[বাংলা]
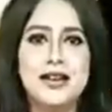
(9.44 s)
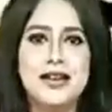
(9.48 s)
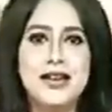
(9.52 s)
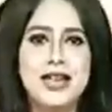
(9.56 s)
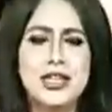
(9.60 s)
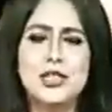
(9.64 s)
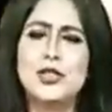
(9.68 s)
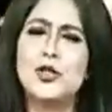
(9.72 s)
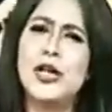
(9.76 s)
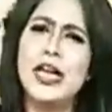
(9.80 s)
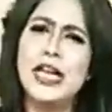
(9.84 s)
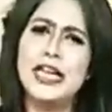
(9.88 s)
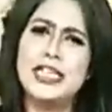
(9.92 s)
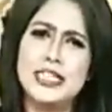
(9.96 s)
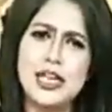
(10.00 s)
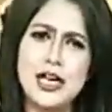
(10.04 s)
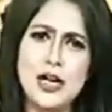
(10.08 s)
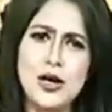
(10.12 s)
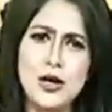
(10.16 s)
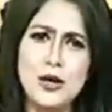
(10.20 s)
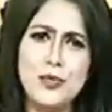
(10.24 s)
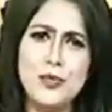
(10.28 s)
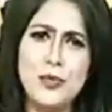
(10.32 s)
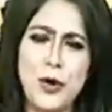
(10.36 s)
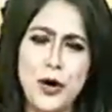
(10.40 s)
তার চতুর্থ
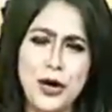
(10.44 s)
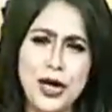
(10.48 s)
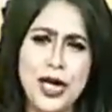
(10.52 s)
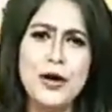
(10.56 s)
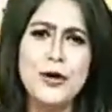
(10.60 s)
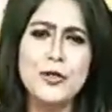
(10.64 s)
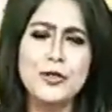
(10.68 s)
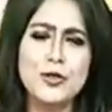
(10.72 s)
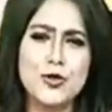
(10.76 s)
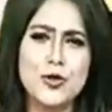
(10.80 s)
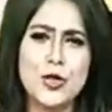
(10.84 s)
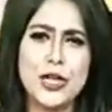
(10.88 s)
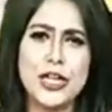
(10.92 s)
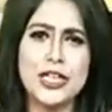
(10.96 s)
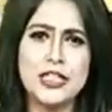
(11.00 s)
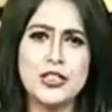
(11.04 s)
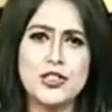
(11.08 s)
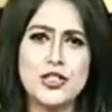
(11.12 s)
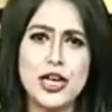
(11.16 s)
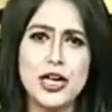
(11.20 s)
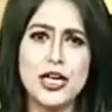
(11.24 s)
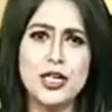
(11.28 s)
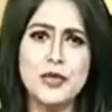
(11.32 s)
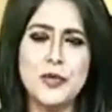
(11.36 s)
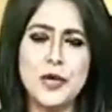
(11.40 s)
স্তম্ভে দেখালেন
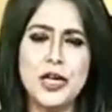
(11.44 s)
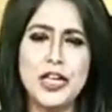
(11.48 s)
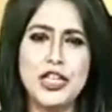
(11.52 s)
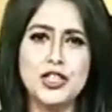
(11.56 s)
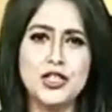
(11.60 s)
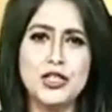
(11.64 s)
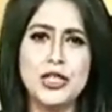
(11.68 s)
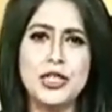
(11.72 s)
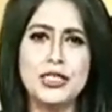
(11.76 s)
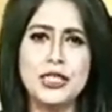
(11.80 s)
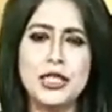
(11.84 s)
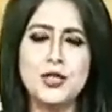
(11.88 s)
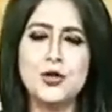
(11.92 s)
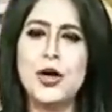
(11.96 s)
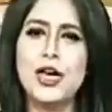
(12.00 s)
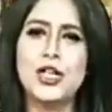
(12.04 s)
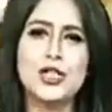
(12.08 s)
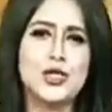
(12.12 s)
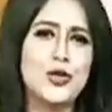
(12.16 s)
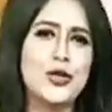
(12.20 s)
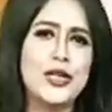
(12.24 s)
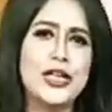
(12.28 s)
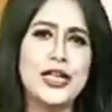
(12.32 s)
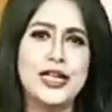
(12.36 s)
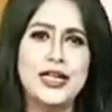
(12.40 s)
যে বিজেপি
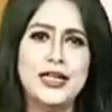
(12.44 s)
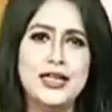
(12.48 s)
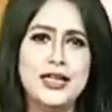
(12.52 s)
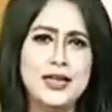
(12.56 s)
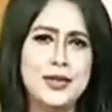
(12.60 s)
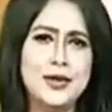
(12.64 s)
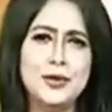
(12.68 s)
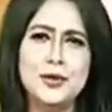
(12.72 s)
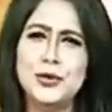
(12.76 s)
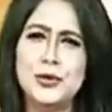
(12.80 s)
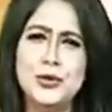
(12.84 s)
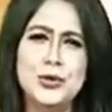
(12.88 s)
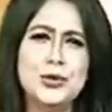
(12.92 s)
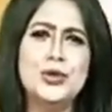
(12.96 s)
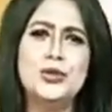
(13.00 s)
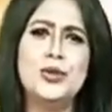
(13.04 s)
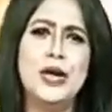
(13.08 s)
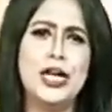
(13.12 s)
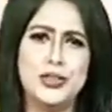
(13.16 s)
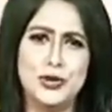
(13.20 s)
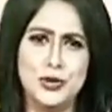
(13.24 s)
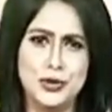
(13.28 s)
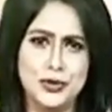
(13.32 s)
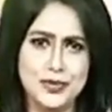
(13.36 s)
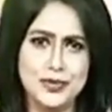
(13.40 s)
শুধুমাত্র গুজরাটে যে
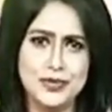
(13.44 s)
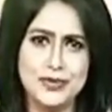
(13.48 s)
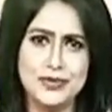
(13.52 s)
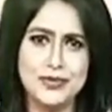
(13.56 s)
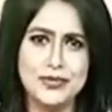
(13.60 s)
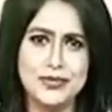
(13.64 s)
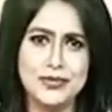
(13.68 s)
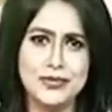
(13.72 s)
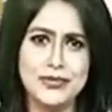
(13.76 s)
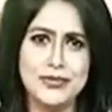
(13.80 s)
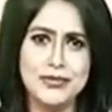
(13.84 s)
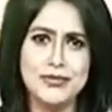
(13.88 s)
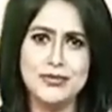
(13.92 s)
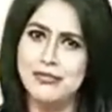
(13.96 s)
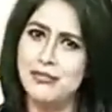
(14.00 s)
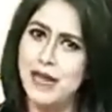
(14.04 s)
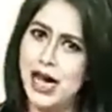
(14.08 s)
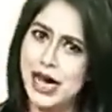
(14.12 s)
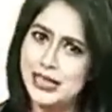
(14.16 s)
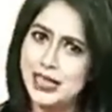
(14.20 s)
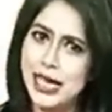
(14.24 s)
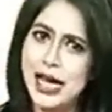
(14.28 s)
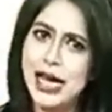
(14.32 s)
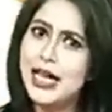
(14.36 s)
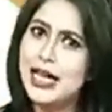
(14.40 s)
গো হারান হারছে
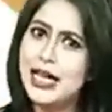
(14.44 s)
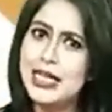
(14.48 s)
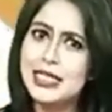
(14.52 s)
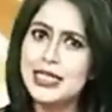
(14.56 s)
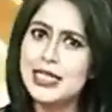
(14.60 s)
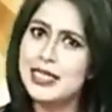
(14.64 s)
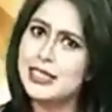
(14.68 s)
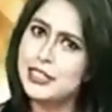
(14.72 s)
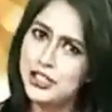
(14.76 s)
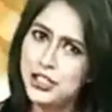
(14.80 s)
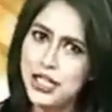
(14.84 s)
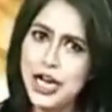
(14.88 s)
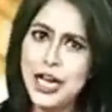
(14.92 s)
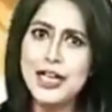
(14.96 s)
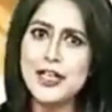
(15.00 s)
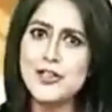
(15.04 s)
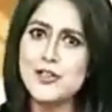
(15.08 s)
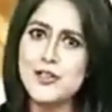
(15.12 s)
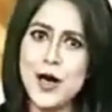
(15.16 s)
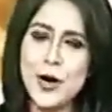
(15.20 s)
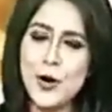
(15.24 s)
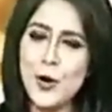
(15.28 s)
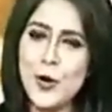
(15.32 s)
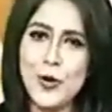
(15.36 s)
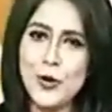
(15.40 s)
তাই নয় বিজেপি
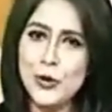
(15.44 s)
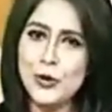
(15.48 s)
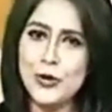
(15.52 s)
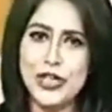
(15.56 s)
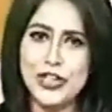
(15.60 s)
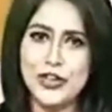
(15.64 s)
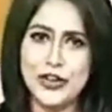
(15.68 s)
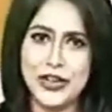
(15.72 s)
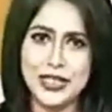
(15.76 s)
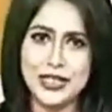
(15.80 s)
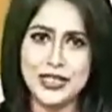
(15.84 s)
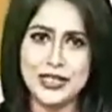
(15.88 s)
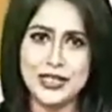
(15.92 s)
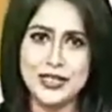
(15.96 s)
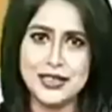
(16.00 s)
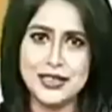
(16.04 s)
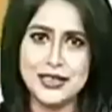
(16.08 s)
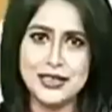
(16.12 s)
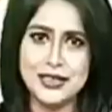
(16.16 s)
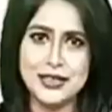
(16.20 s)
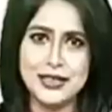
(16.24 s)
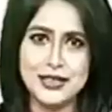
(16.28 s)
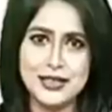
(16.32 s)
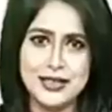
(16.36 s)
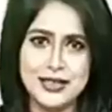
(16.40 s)
প্রতিটা রাজ্যে
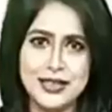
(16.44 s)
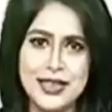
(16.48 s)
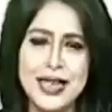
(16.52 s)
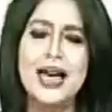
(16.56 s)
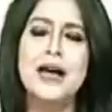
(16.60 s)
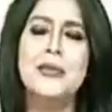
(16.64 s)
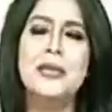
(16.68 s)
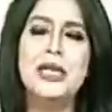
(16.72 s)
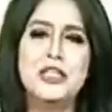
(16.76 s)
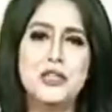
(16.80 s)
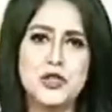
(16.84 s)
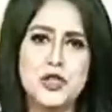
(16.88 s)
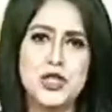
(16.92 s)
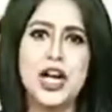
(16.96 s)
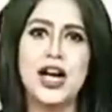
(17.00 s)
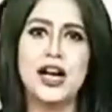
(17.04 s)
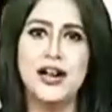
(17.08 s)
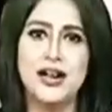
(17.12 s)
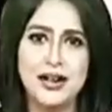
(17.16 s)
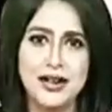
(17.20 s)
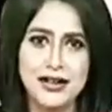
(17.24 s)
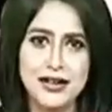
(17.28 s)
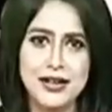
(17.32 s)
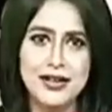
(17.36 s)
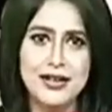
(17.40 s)
যেখানে আগে
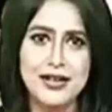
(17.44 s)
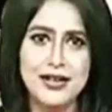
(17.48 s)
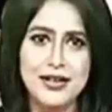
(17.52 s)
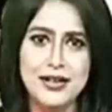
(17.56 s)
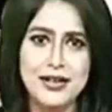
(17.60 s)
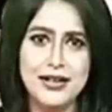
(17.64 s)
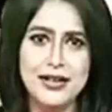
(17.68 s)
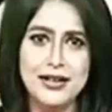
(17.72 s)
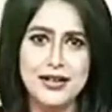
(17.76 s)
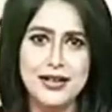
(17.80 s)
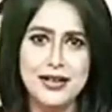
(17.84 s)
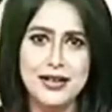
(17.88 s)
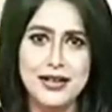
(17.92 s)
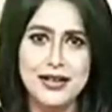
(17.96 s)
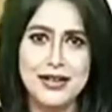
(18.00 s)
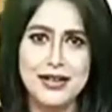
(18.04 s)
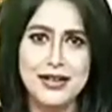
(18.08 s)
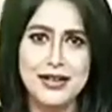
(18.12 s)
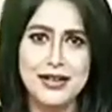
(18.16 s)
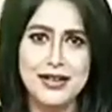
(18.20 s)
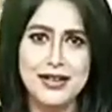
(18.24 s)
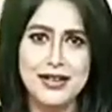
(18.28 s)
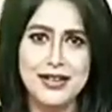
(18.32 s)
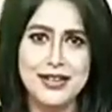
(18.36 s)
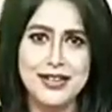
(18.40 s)
জিতেছিল সেখান থেকেও
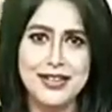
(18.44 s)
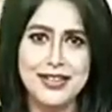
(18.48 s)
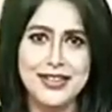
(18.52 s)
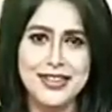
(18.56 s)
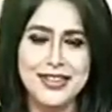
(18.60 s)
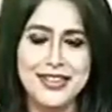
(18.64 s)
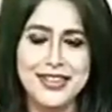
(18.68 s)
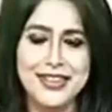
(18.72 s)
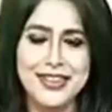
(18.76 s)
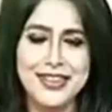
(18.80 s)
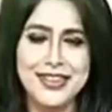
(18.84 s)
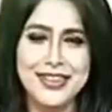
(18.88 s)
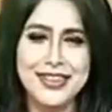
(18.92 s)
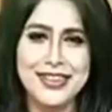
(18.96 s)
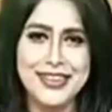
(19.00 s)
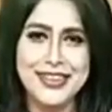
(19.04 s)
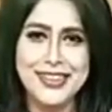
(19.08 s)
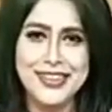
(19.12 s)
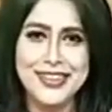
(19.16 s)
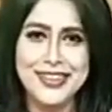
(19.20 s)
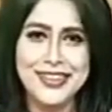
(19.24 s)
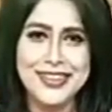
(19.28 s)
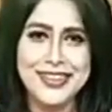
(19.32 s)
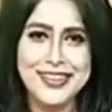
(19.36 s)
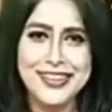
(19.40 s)
হেরে ভূত
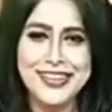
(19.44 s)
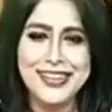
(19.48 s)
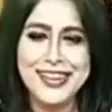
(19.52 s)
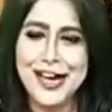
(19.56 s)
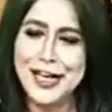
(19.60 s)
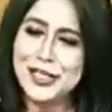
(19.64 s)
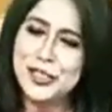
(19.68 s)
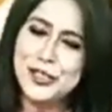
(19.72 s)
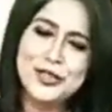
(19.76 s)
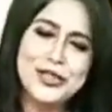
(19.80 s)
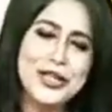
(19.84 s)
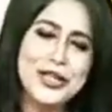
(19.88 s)
হয়ে যাচ্ছে